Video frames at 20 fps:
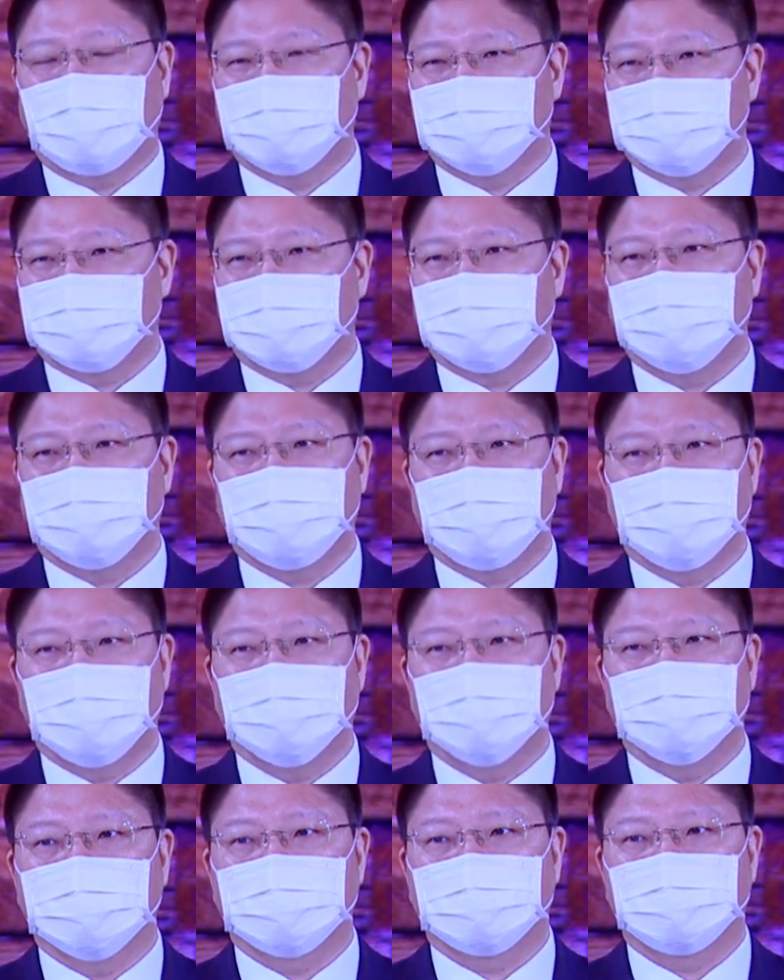身体
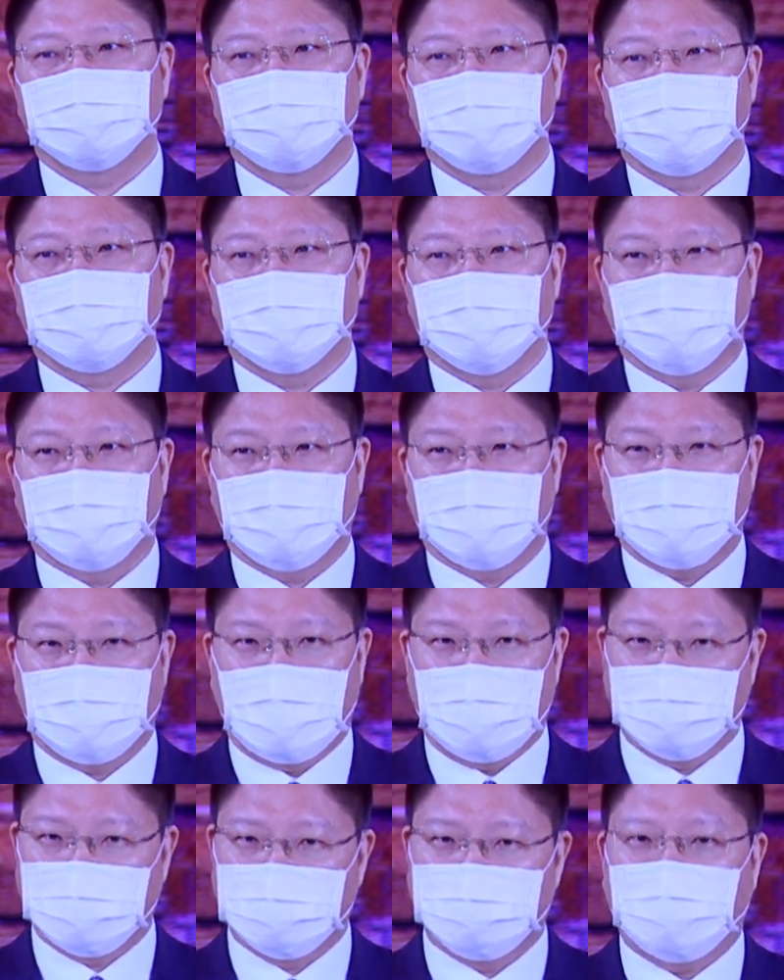呢。
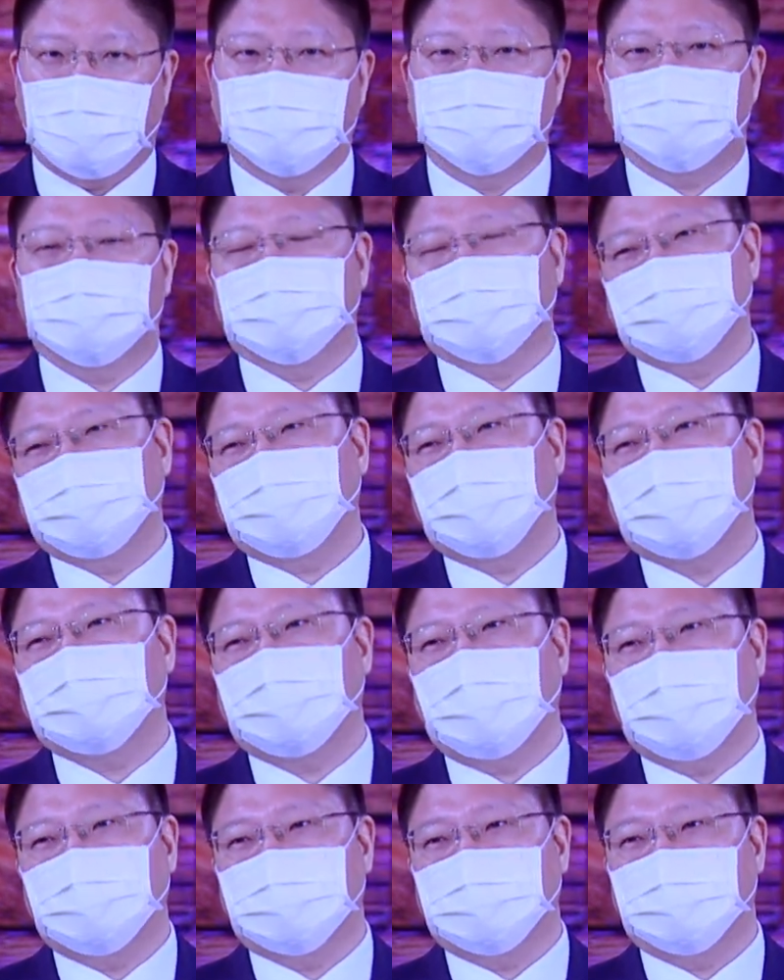还是保持的非
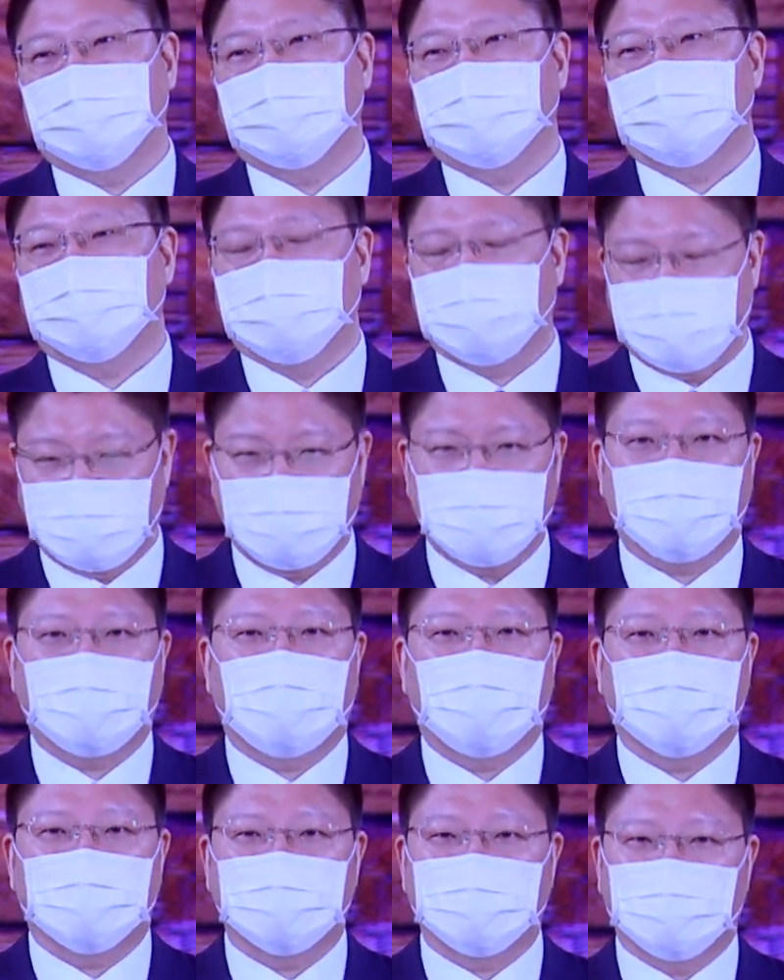常健康，健
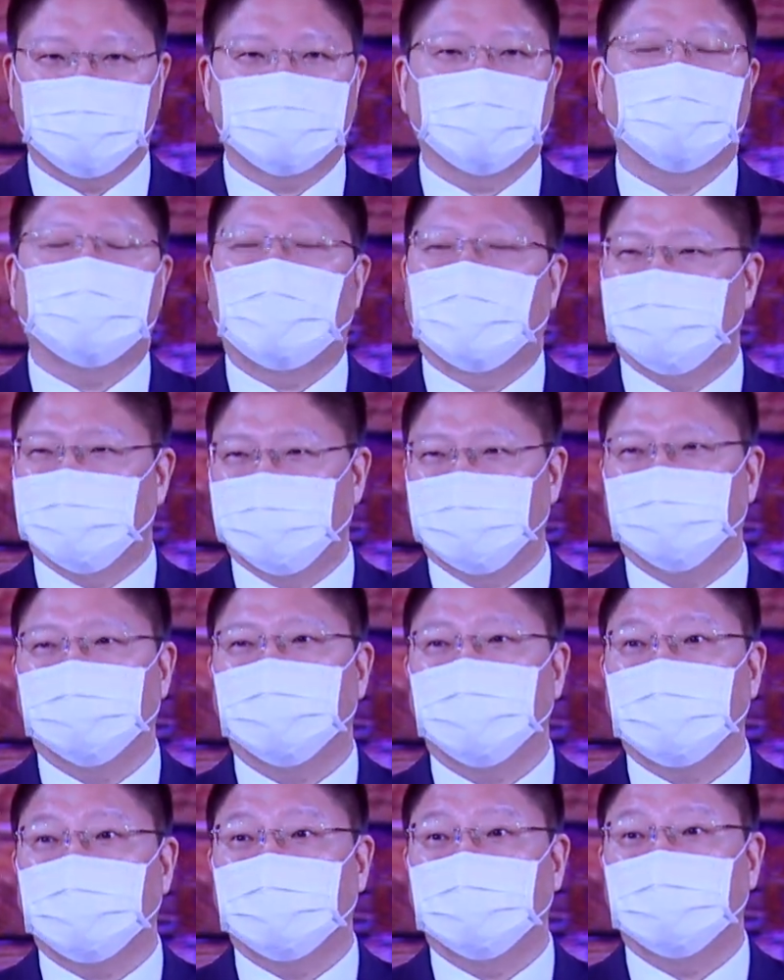康而且充满
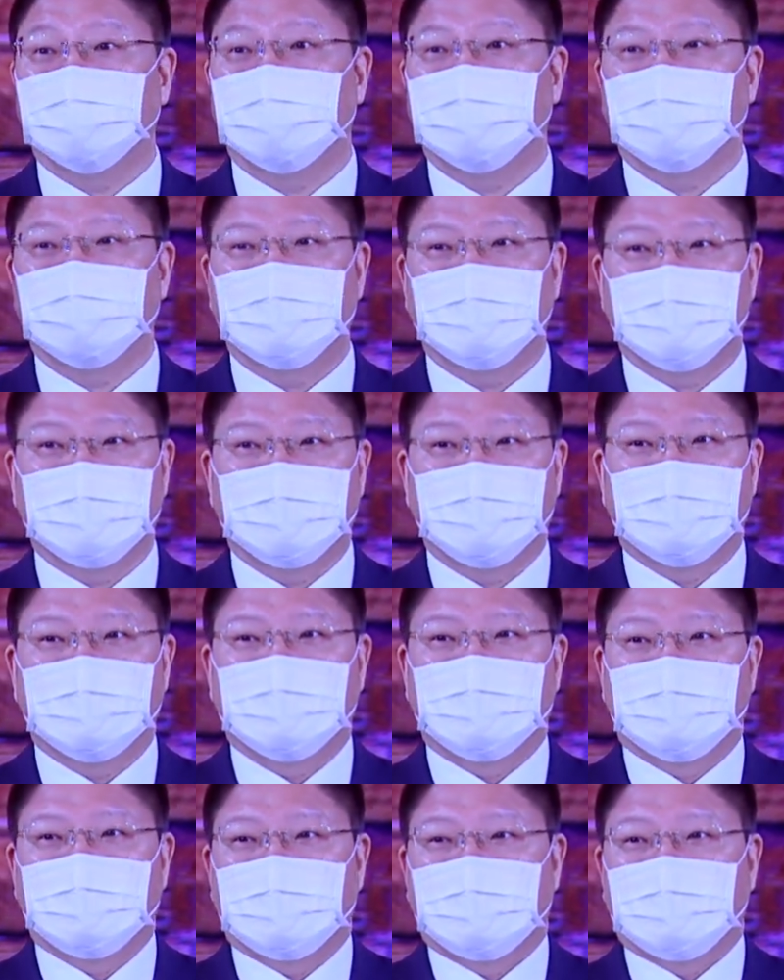活力哦。这可能
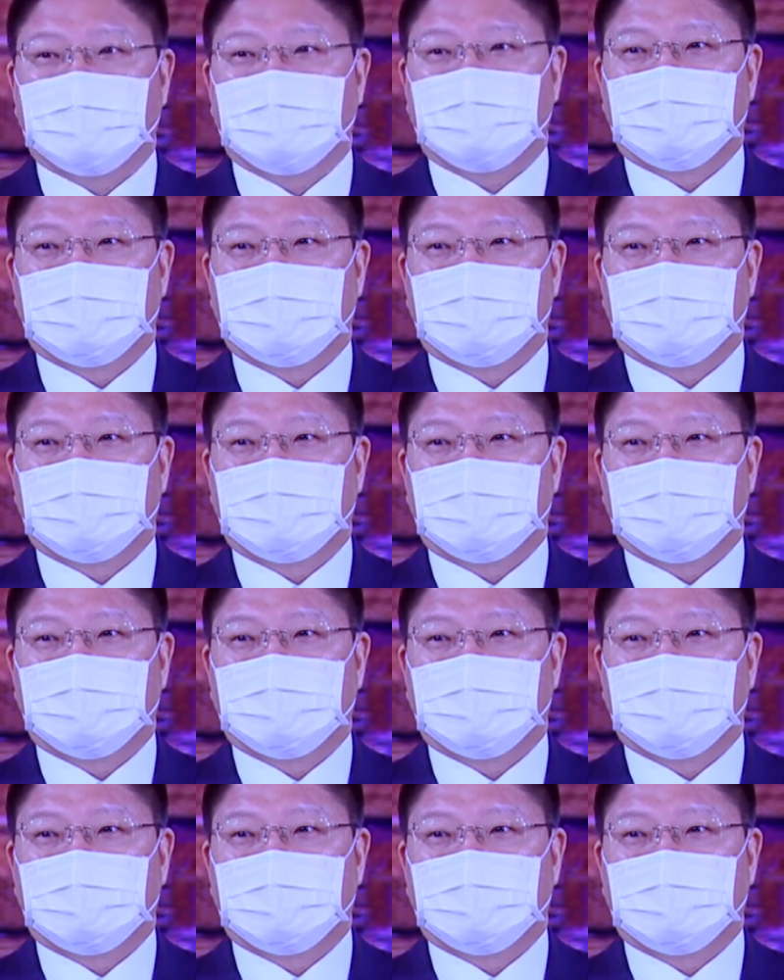跟他的整